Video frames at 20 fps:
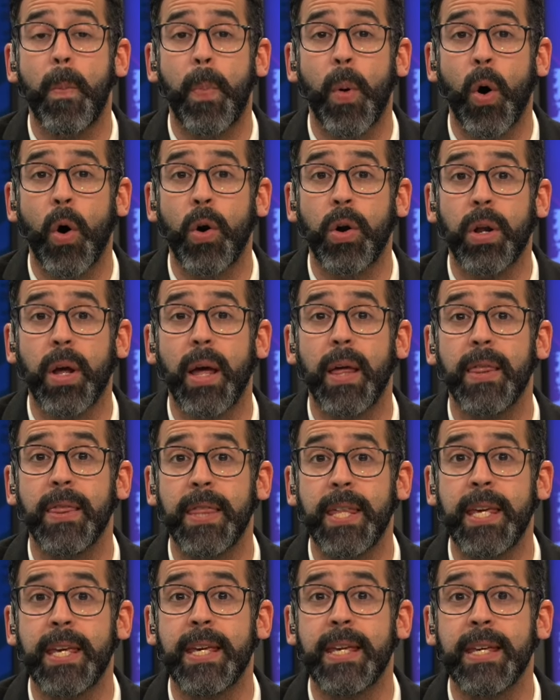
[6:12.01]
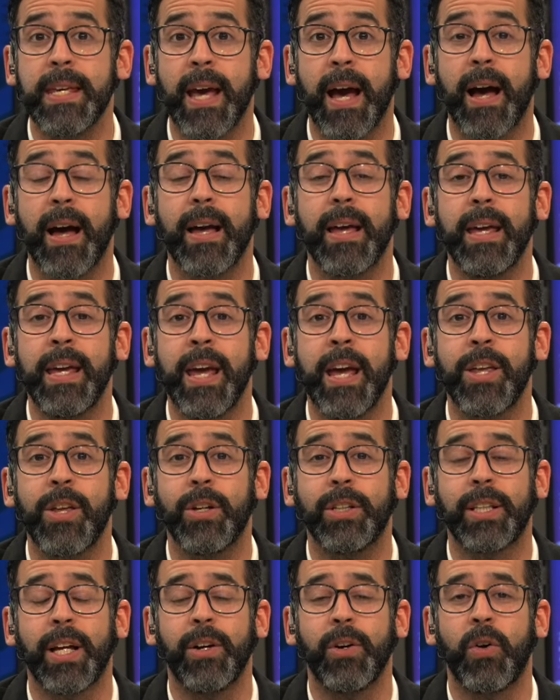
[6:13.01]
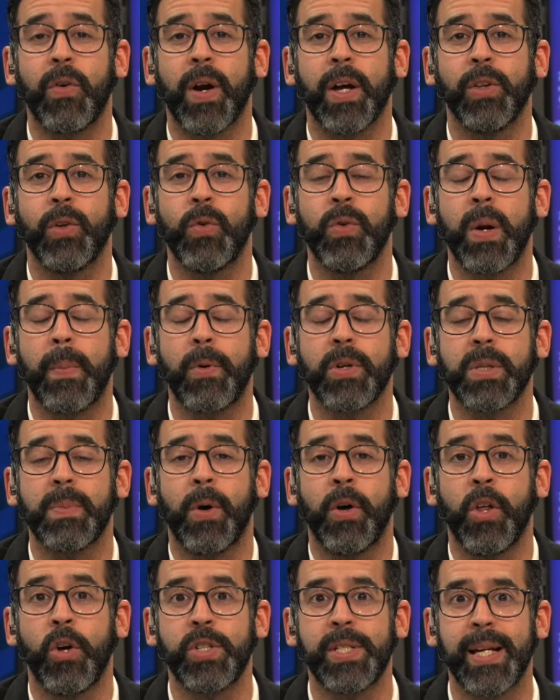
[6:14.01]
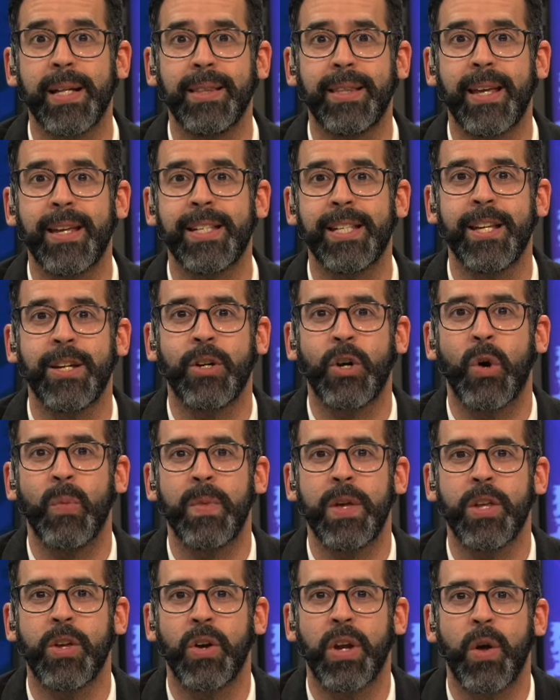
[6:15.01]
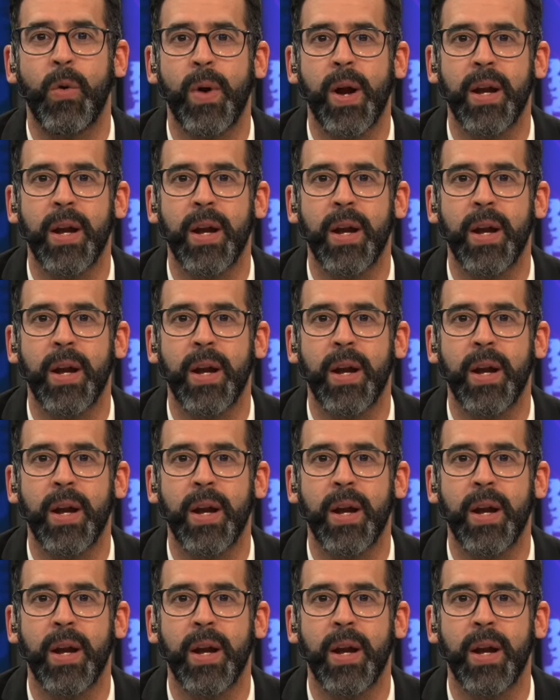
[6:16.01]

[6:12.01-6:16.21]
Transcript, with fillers: por día día y ellos están cobrando un aproximado de 85 millones